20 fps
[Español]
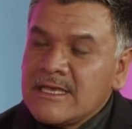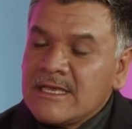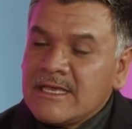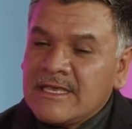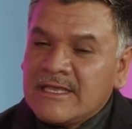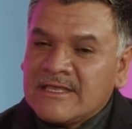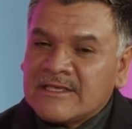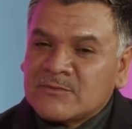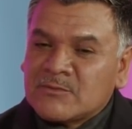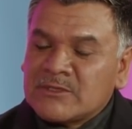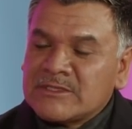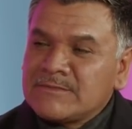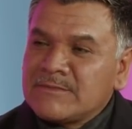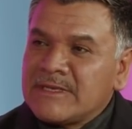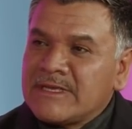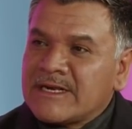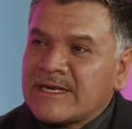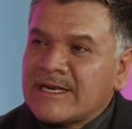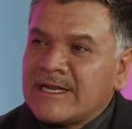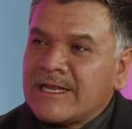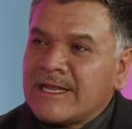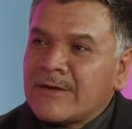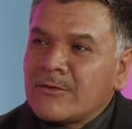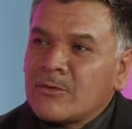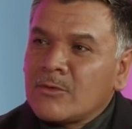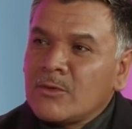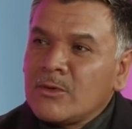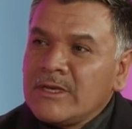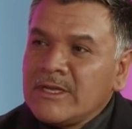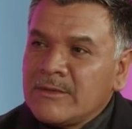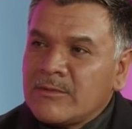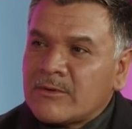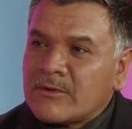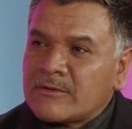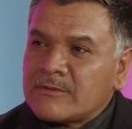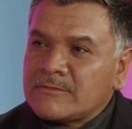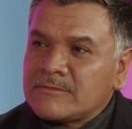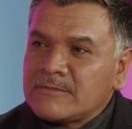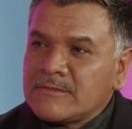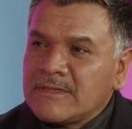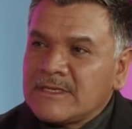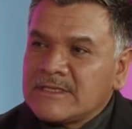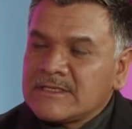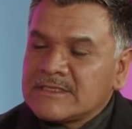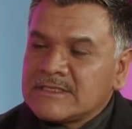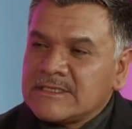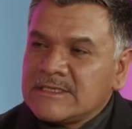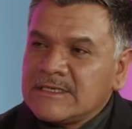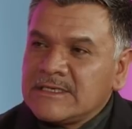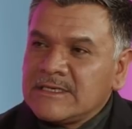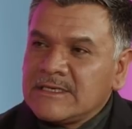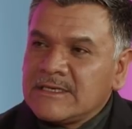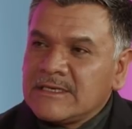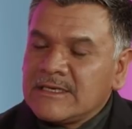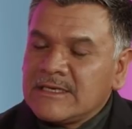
Y después me regalaron un libro, ¿sí?